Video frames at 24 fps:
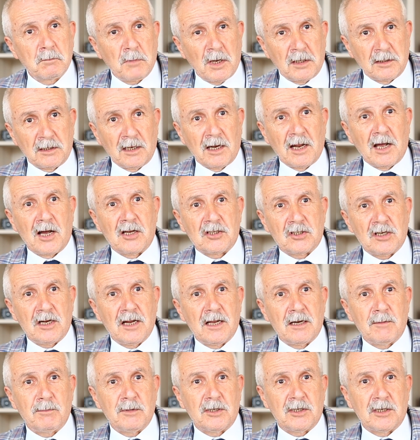Ben de
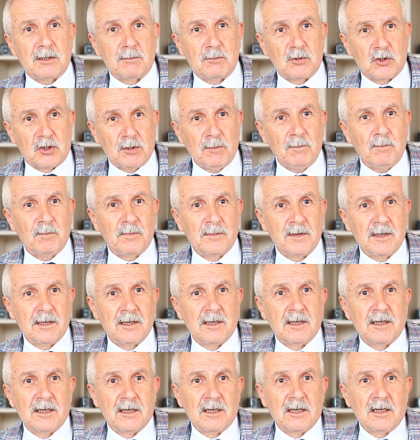lacilerimi giymişim.
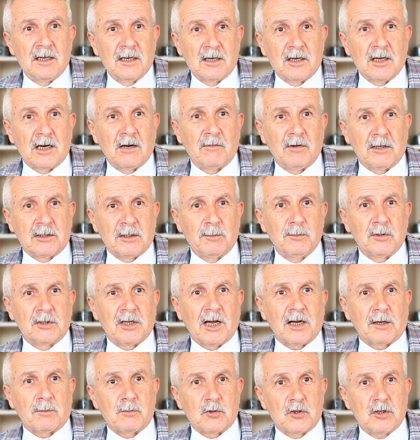Kravatımı
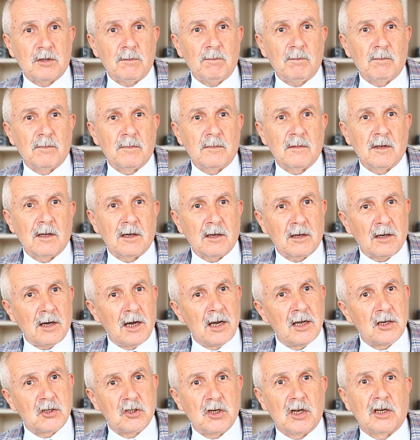takmışım.
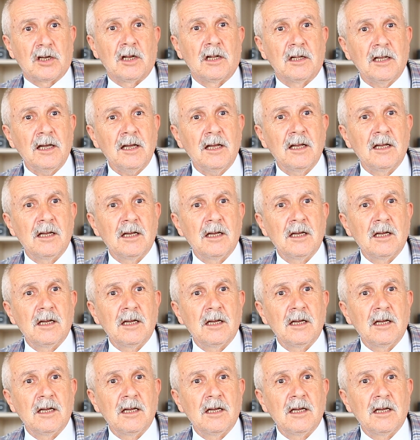Gayet şekilde.